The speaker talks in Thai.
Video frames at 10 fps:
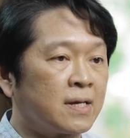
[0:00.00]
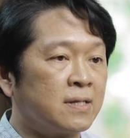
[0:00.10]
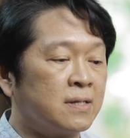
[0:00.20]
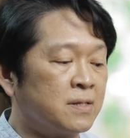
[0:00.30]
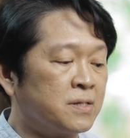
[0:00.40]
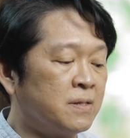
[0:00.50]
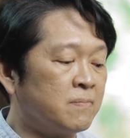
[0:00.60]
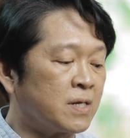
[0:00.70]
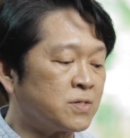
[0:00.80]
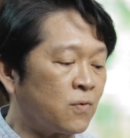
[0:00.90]
ท่านสิ้น
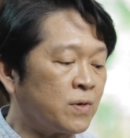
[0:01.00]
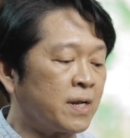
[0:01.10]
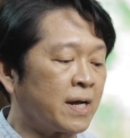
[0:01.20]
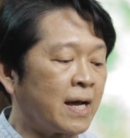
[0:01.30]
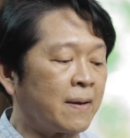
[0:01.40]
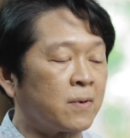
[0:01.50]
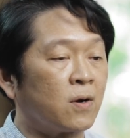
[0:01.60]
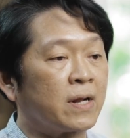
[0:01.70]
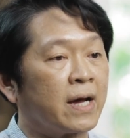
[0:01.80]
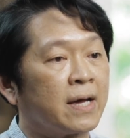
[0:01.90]
พระชนม์นะครับ
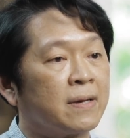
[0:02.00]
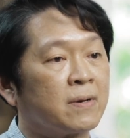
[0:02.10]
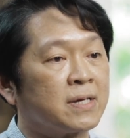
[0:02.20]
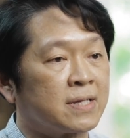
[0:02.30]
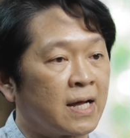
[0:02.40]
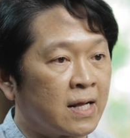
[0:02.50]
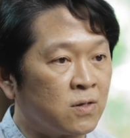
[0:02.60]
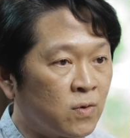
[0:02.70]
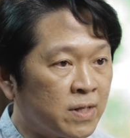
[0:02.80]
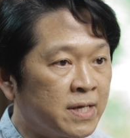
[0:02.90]
ก็ได้พระราชทาน
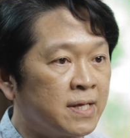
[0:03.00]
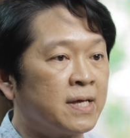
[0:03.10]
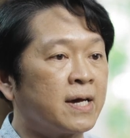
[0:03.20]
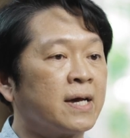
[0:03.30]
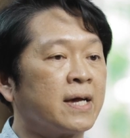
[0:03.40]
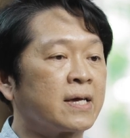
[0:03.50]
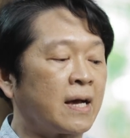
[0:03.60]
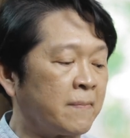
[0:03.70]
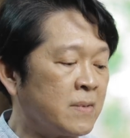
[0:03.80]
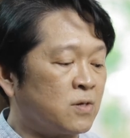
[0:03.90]
ดวงนี้เนี่ยให้
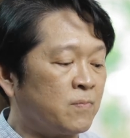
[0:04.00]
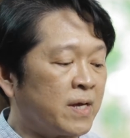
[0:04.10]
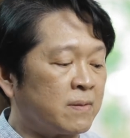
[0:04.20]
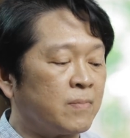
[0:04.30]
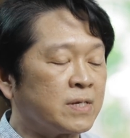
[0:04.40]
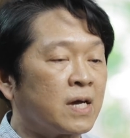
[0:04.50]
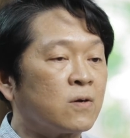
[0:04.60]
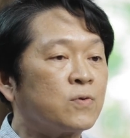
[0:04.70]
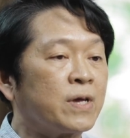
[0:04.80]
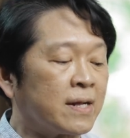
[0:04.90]
กับสมเด็จพระเจ้า
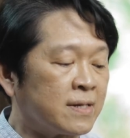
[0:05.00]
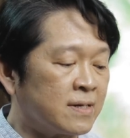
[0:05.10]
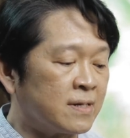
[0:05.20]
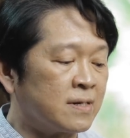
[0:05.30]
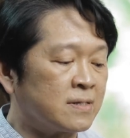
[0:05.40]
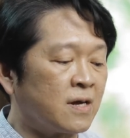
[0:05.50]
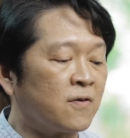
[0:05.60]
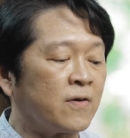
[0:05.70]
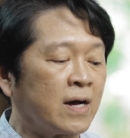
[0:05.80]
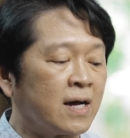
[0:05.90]
ลูกยาเธอ
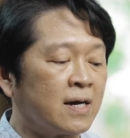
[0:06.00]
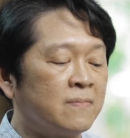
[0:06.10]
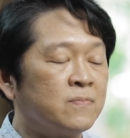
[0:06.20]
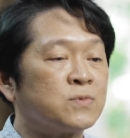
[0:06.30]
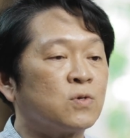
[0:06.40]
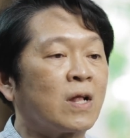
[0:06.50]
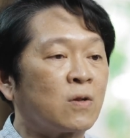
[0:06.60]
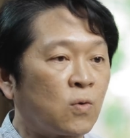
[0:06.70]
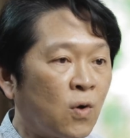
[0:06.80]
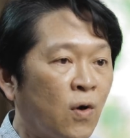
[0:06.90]
เจ้าฟ้าจุฬา
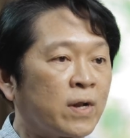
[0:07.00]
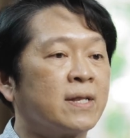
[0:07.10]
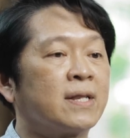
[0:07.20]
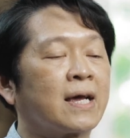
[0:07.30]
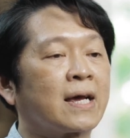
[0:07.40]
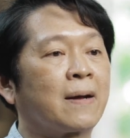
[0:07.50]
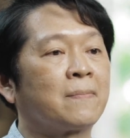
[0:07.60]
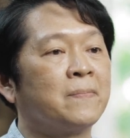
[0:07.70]
ลงกรณ์นะครับ